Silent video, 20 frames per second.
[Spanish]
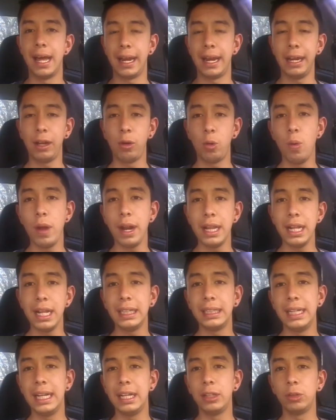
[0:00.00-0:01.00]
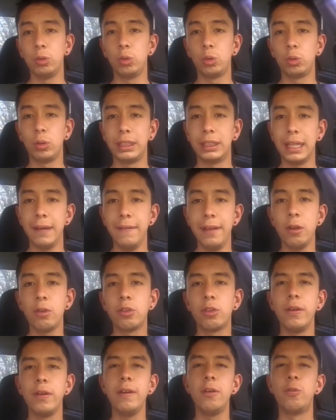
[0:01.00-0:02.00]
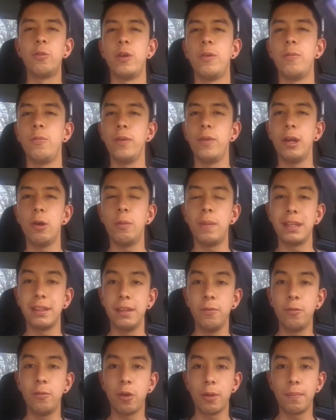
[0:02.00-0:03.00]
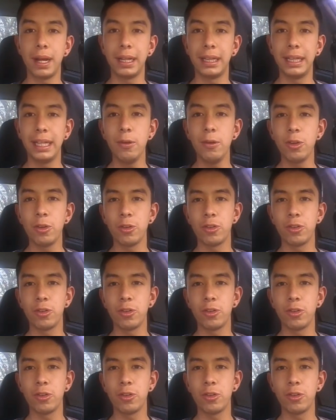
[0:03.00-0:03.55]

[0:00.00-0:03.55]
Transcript: Recuerden, si les gustó este video, este video fue un video más informativo.